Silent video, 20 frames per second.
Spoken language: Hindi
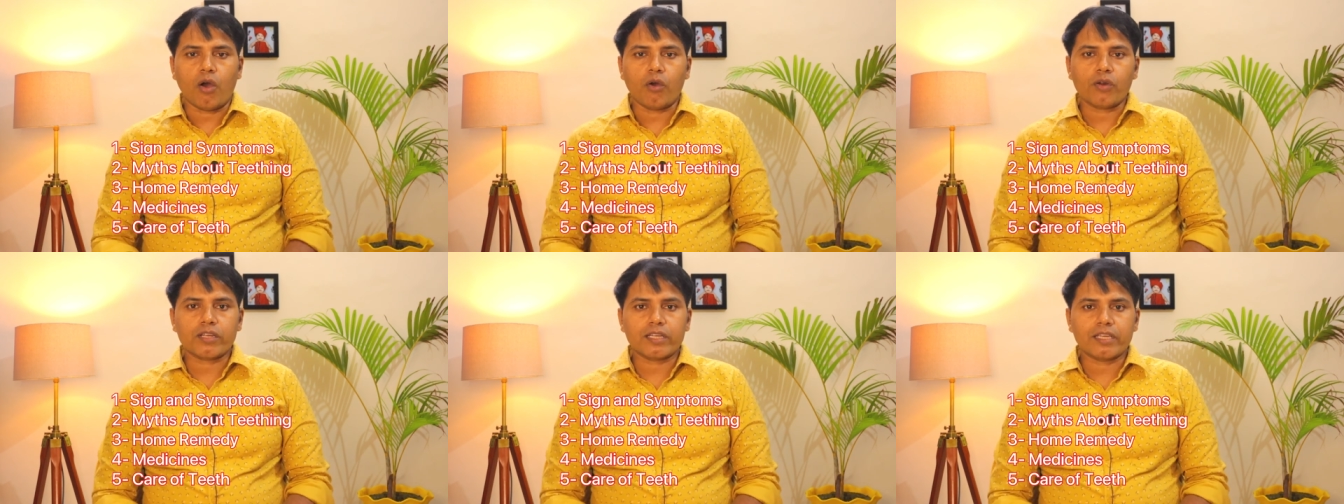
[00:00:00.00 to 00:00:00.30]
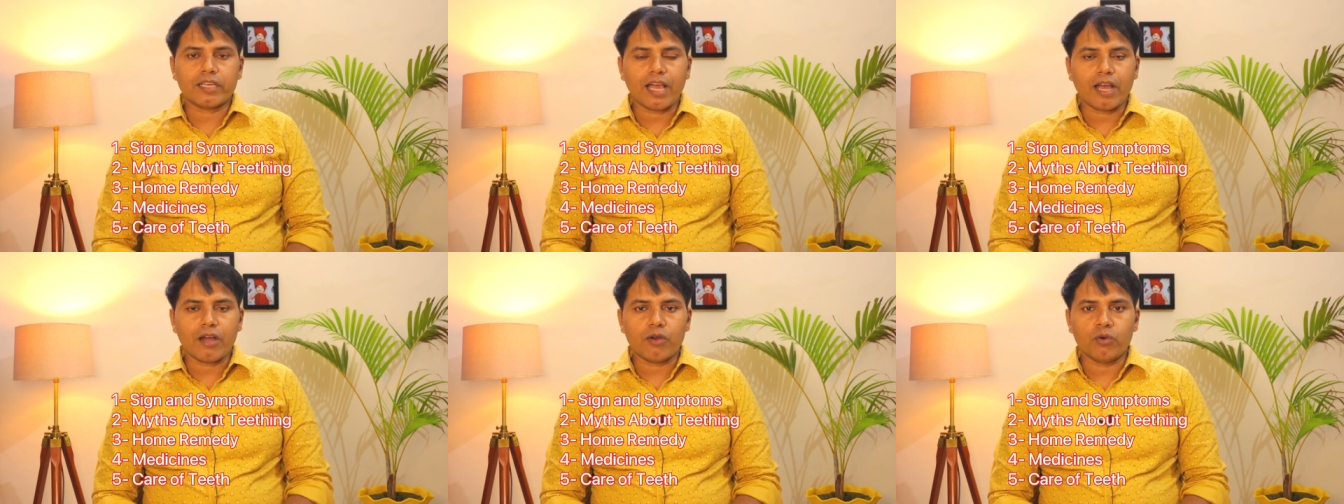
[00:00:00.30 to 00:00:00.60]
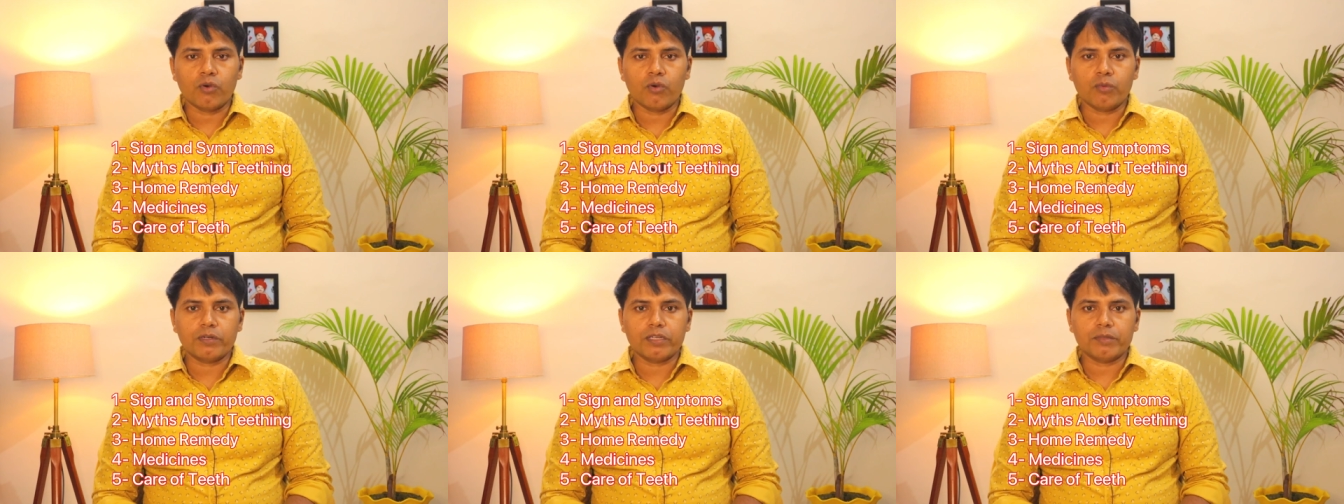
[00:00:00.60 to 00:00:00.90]
और क्या
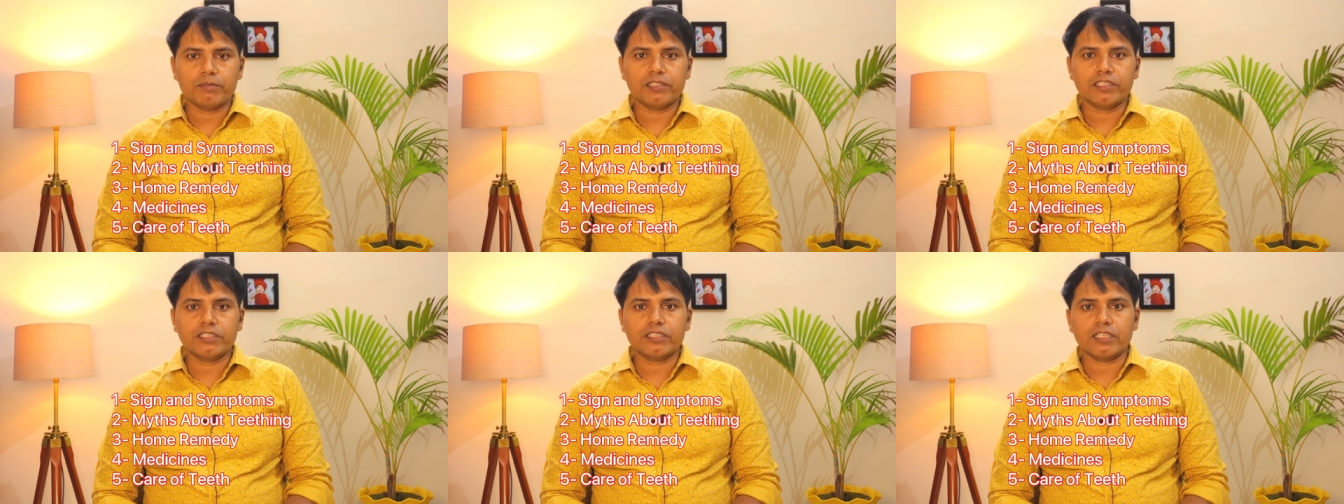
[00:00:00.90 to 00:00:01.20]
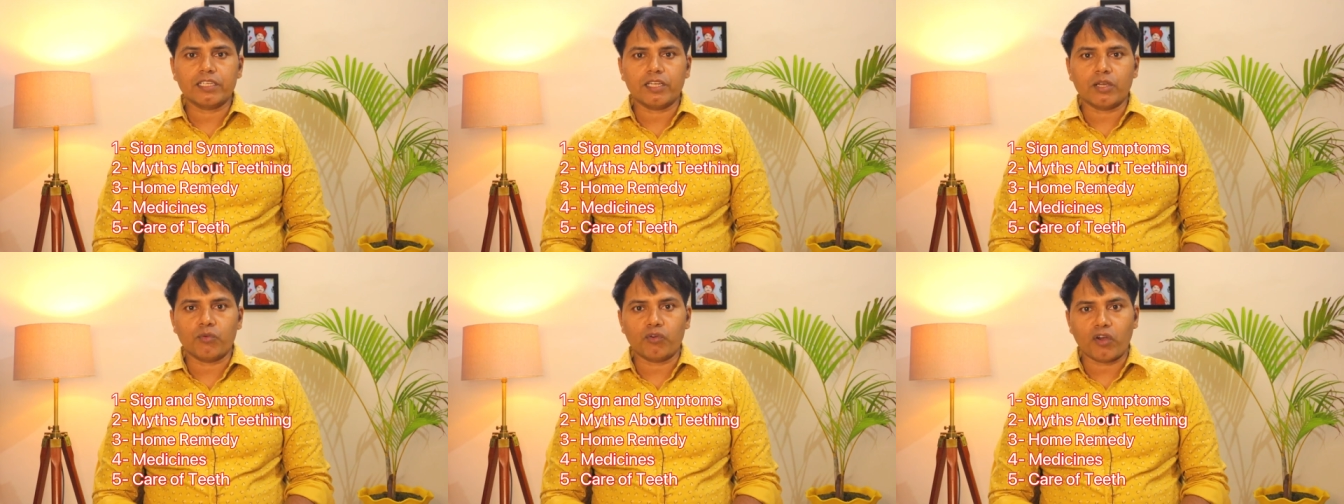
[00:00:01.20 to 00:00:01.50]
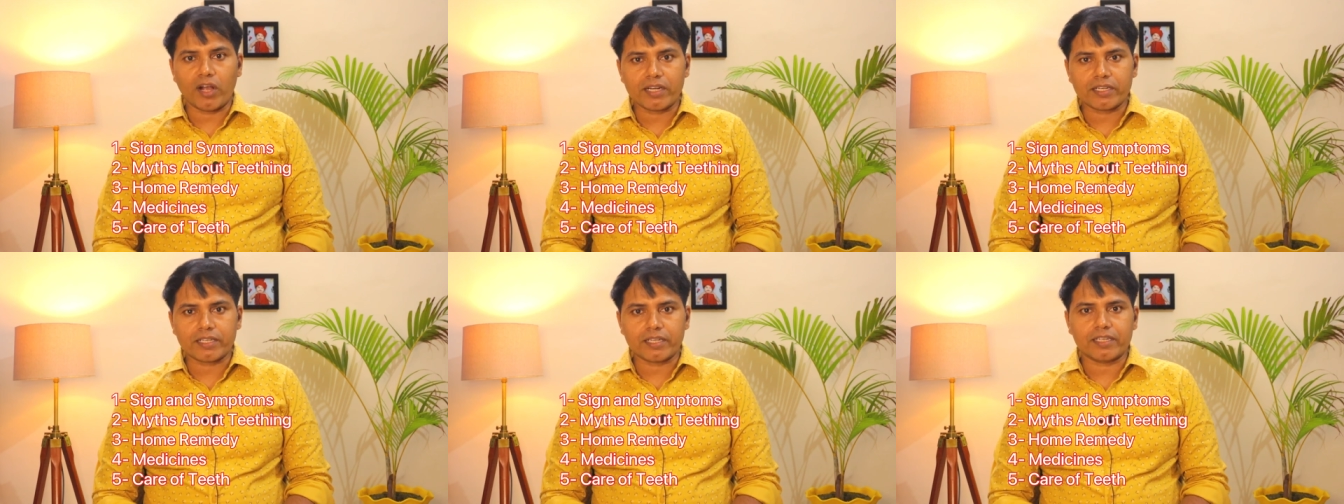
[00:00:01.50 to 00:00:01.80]
होम रेमेडीज
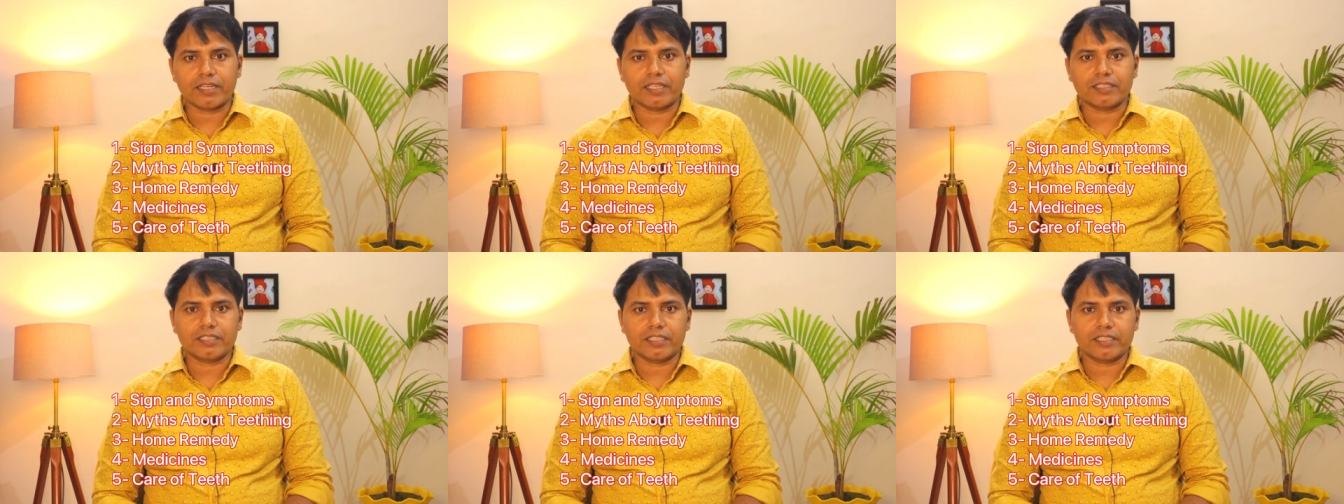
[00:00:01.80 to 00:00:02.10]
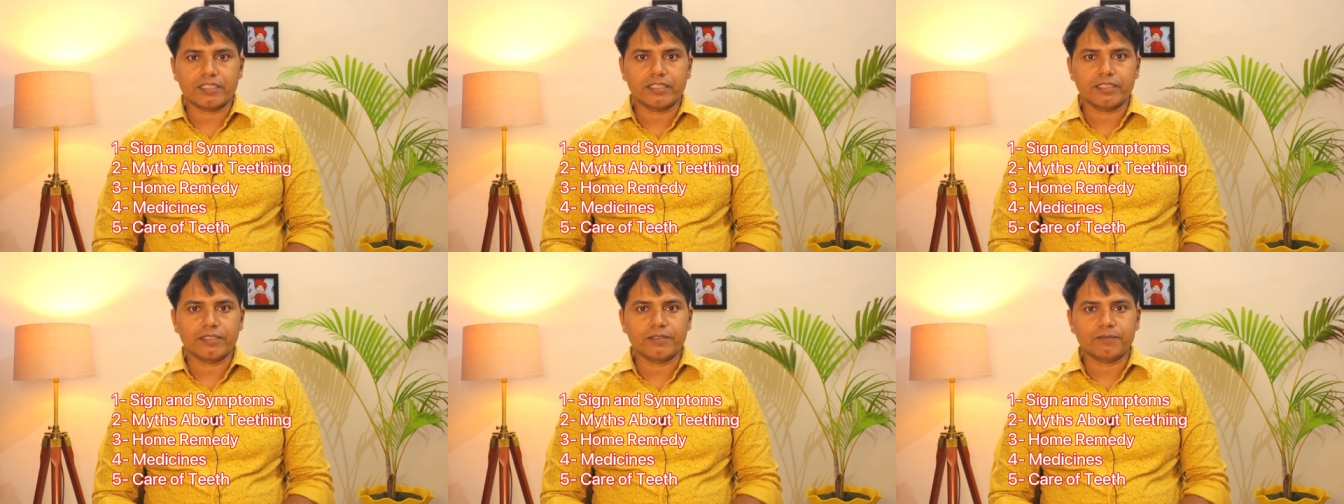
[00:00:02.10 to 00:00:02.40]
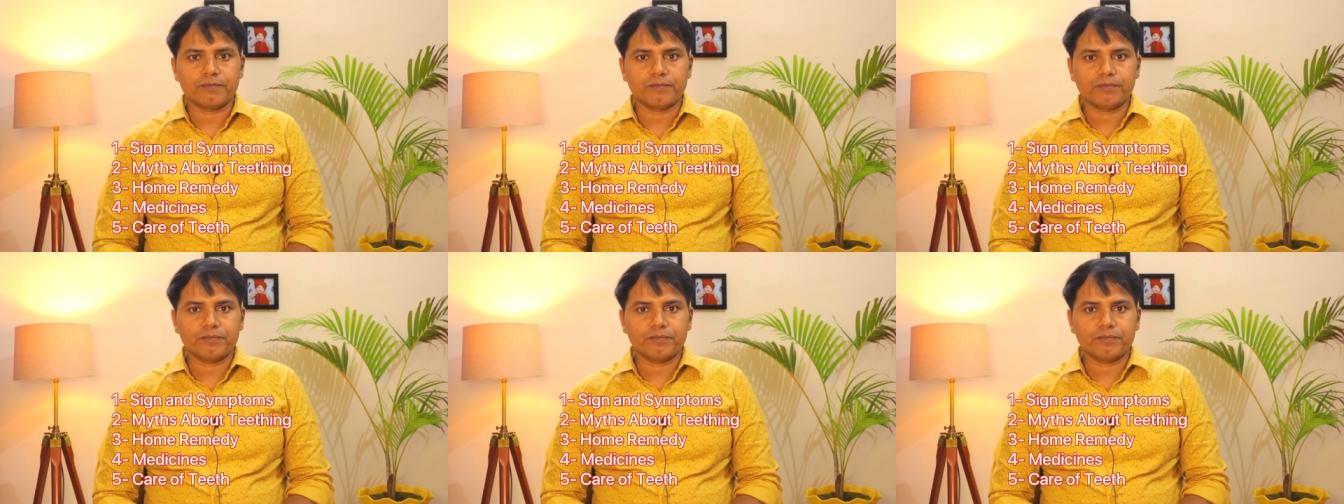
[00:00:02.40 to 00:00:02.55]
एवॉइड करना चाहिए